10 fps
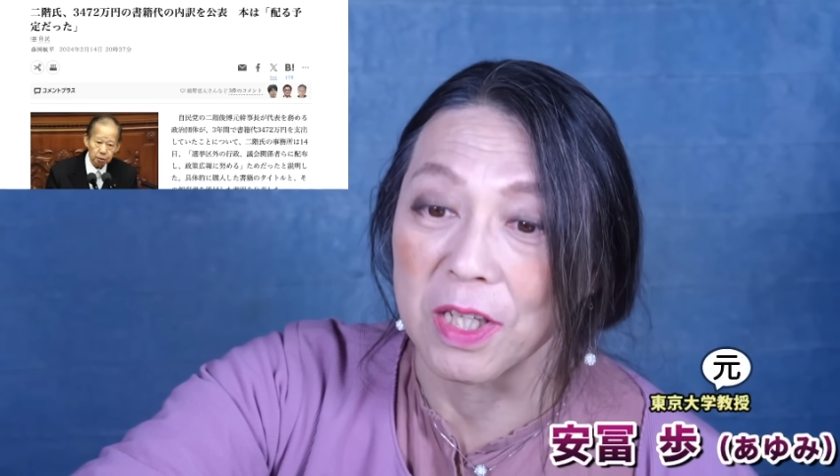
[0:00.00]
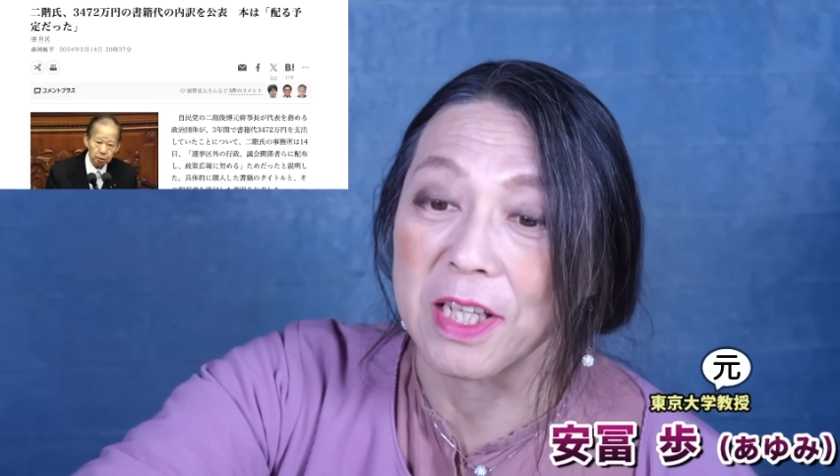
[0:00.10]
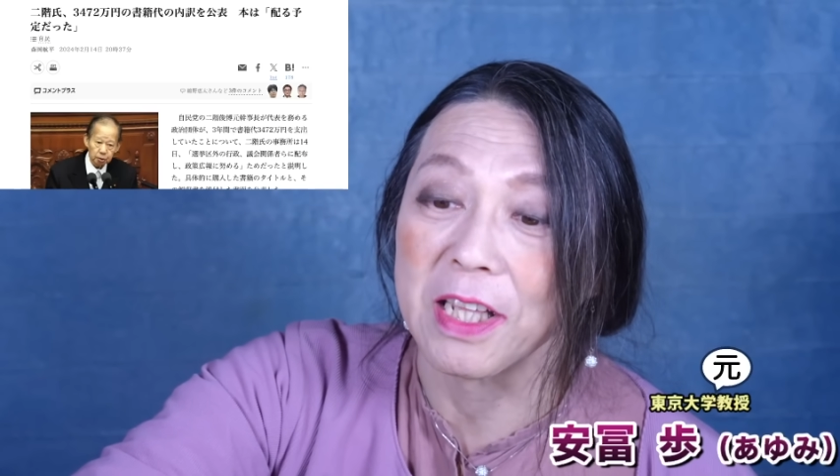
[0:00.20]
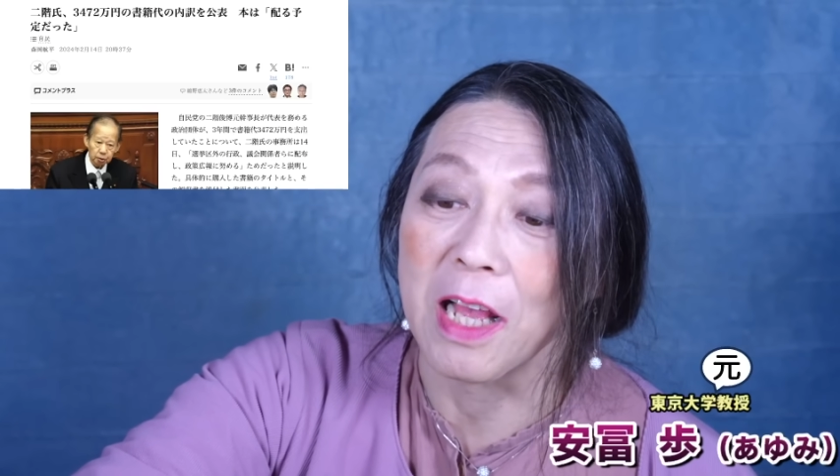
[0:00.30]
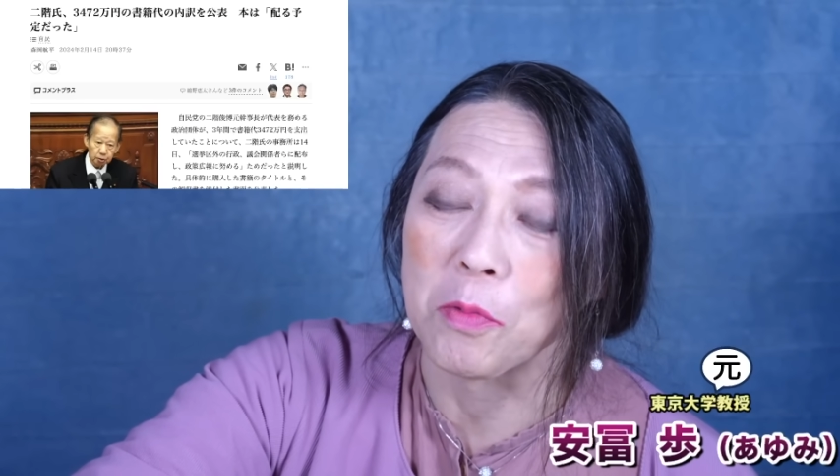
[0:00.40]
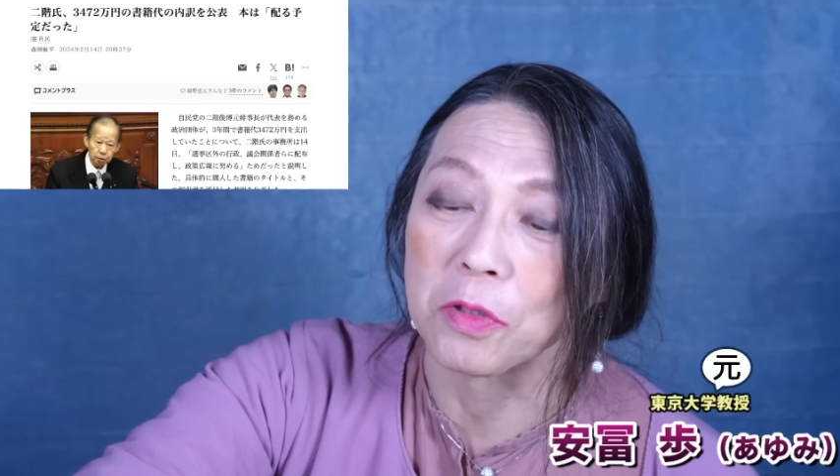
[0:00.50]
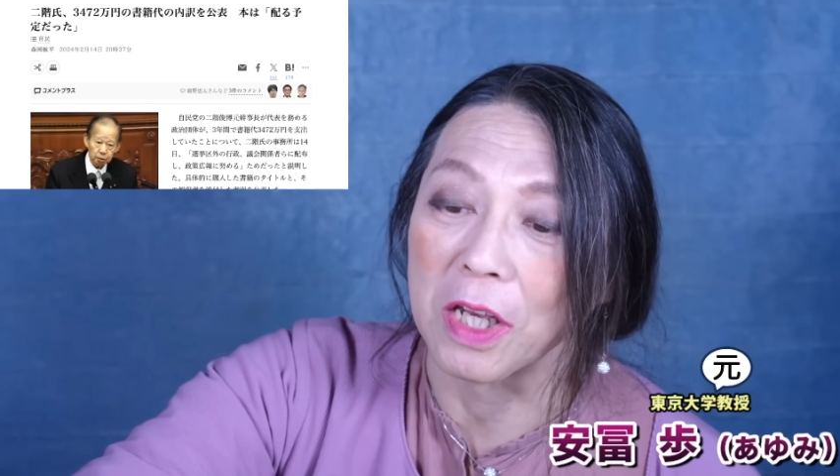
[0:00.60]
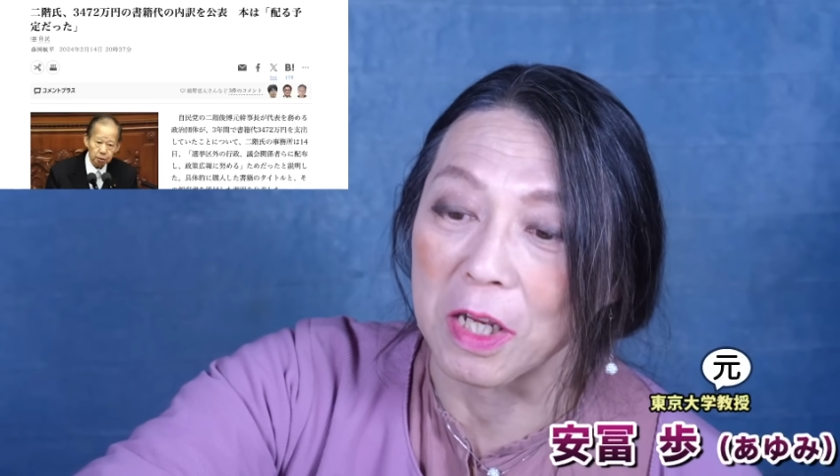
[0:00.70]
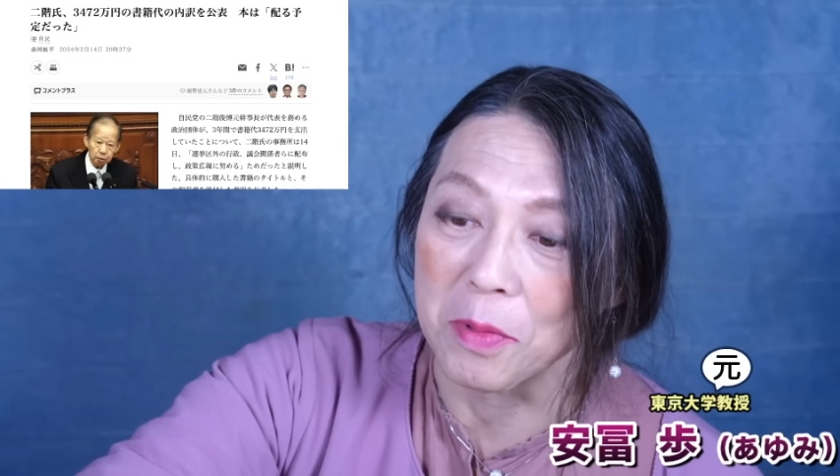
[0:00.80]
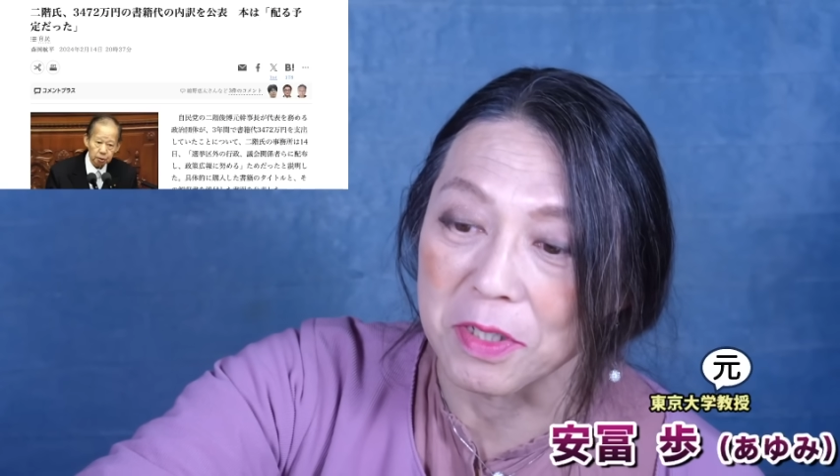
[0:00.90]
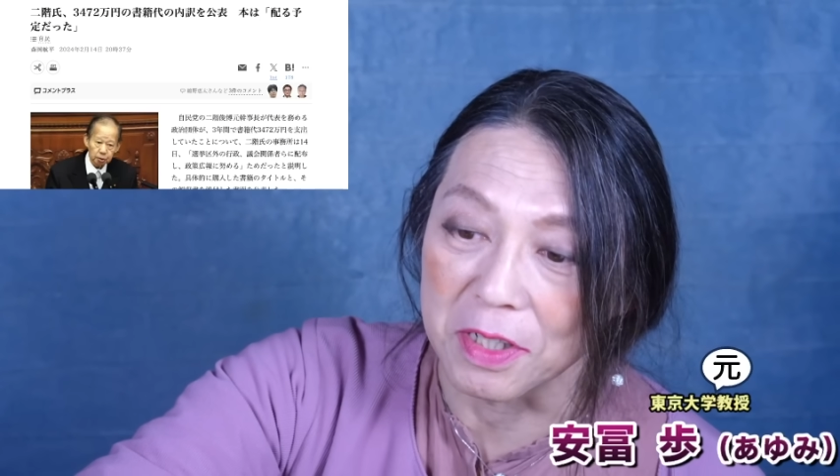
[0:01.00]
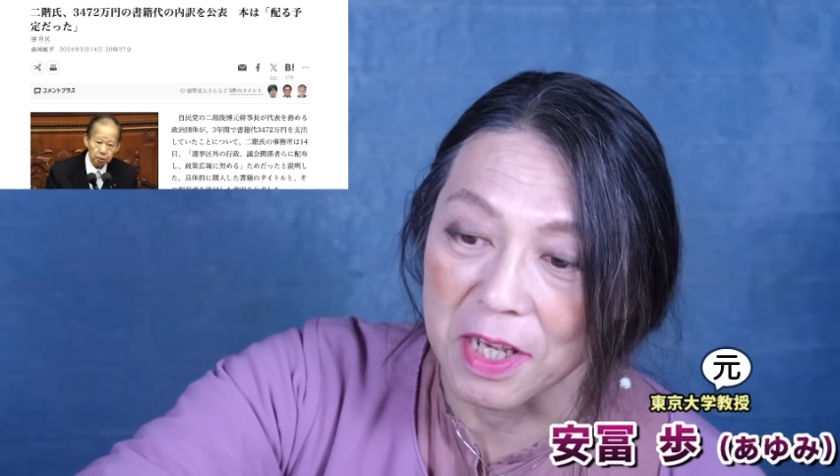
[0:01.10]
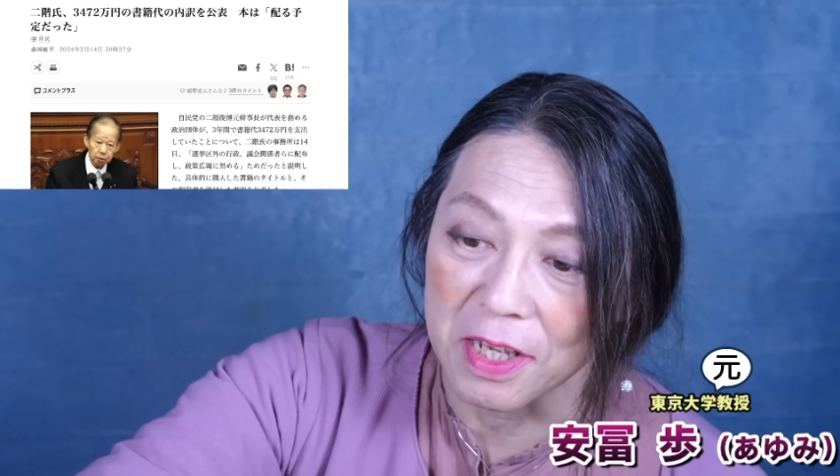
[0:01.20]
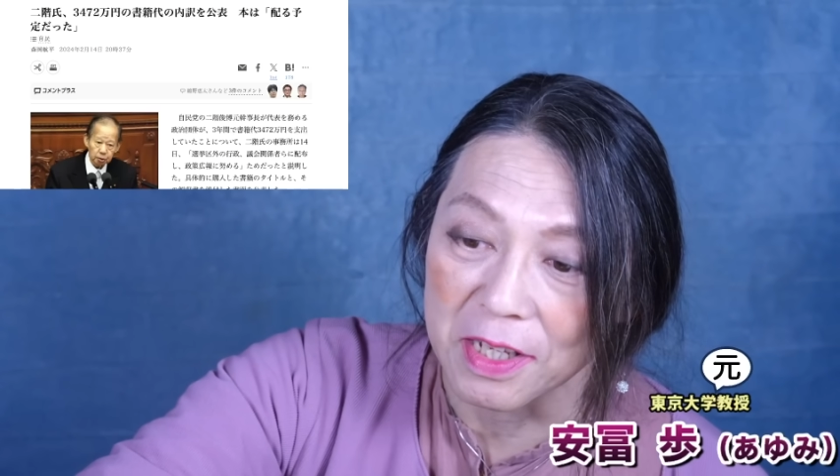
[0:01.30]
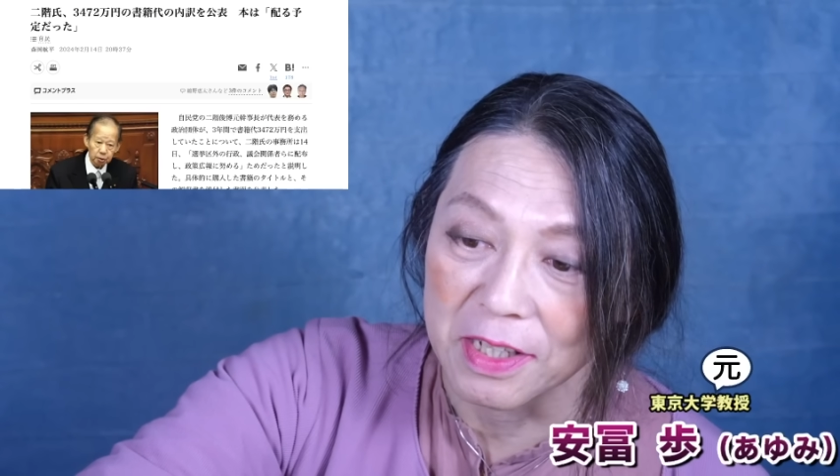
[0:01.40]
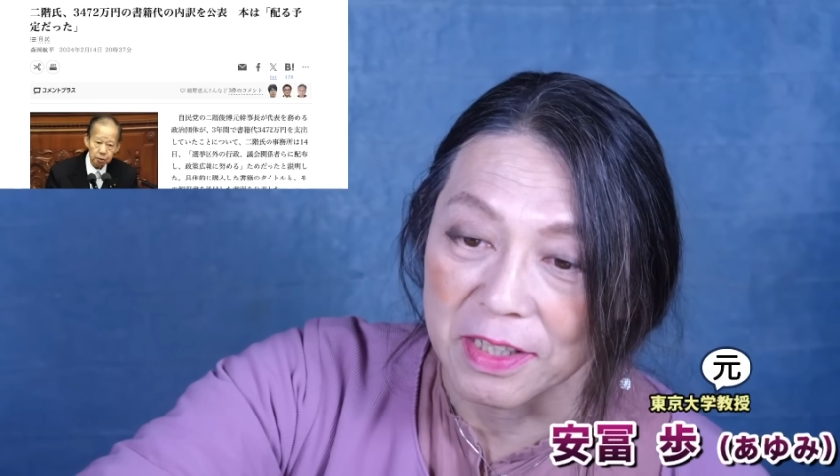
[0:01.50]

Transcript: 籍代問題がありましたね。